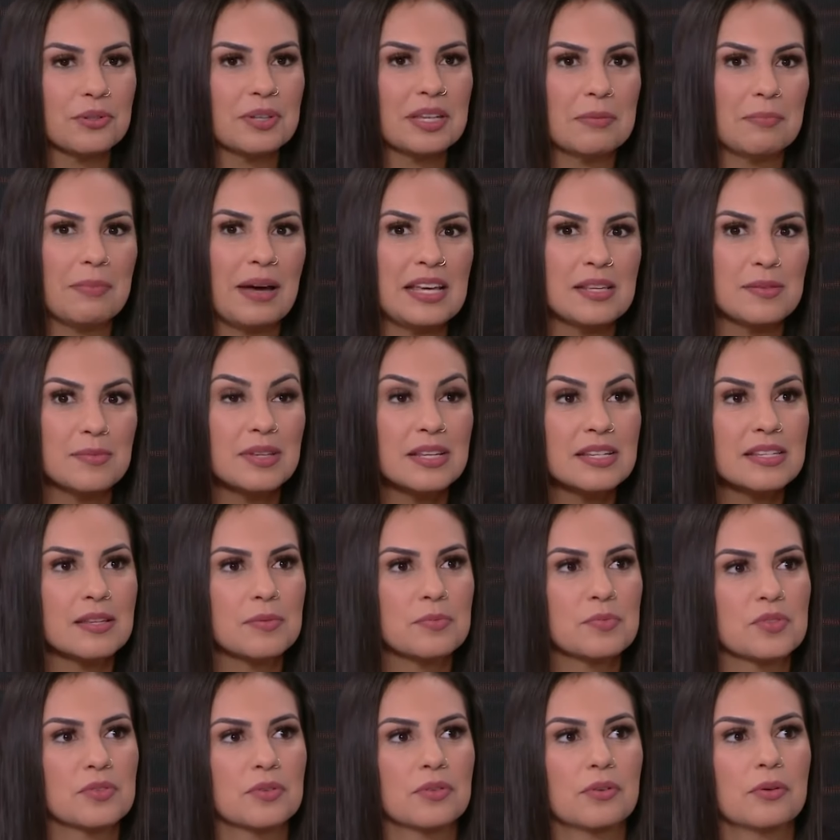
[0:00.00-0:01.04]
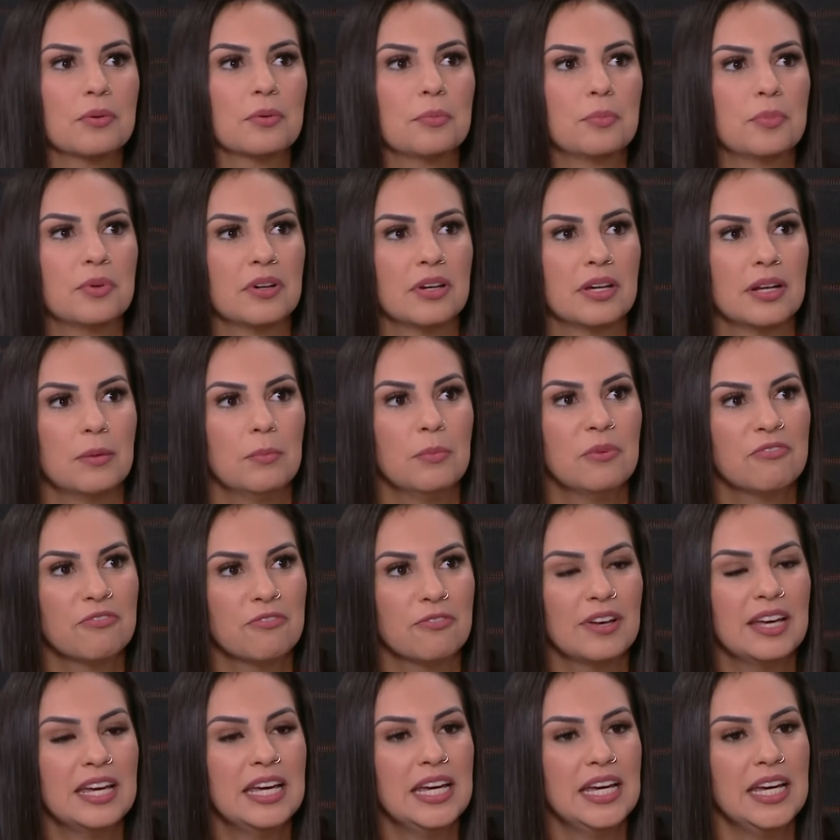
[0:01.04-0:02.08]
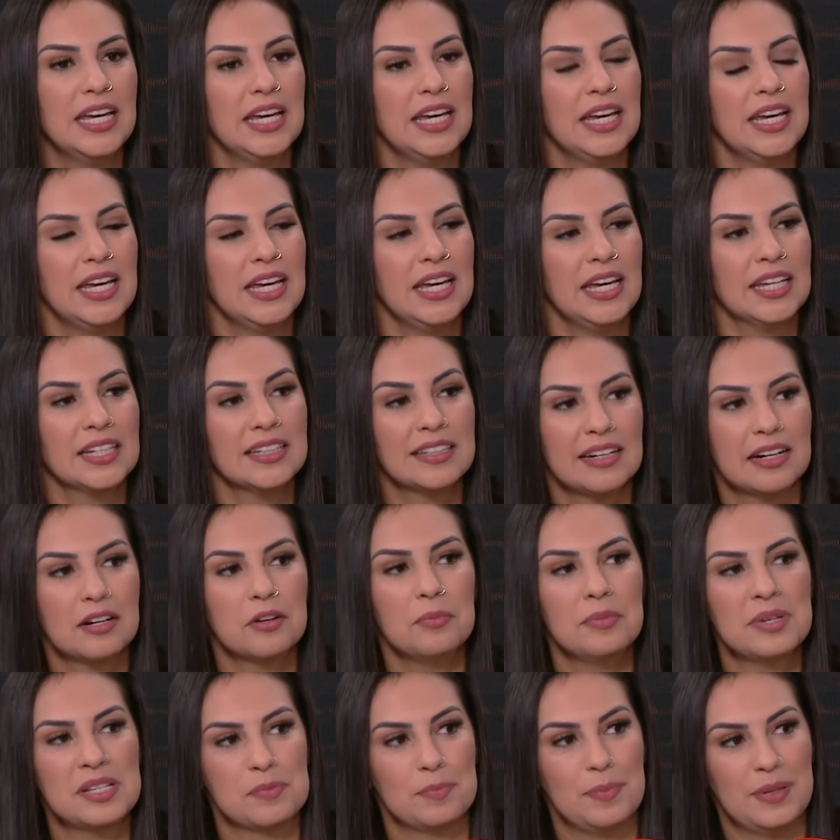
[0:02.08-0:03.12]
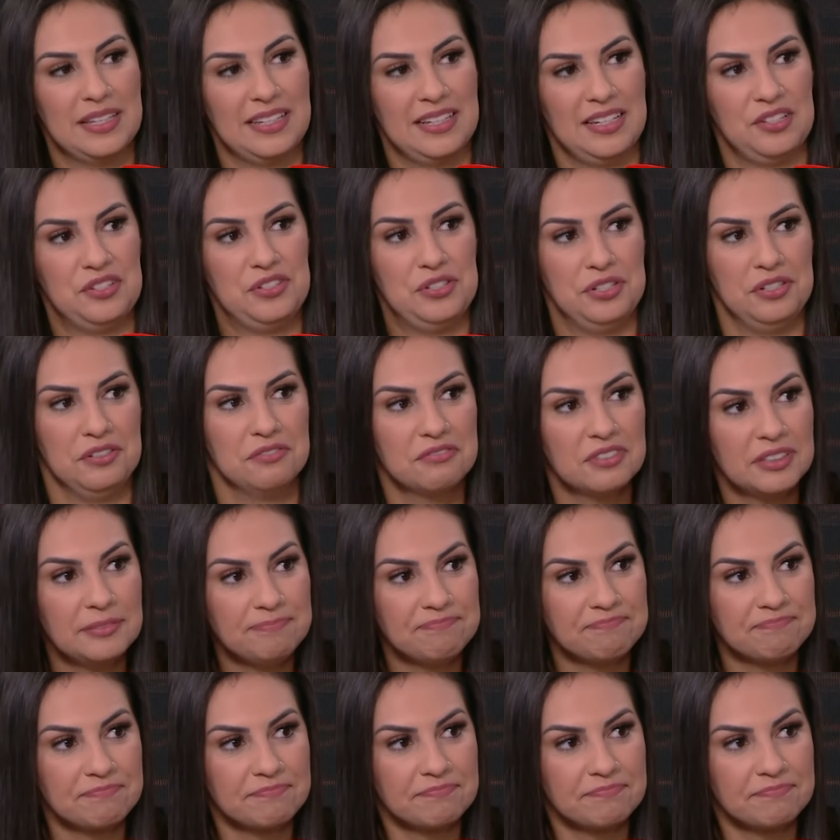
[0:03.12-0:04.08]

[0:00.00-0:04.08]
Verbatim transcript: que o que mais me decepcionou no programa foi entrar com uma expectativa,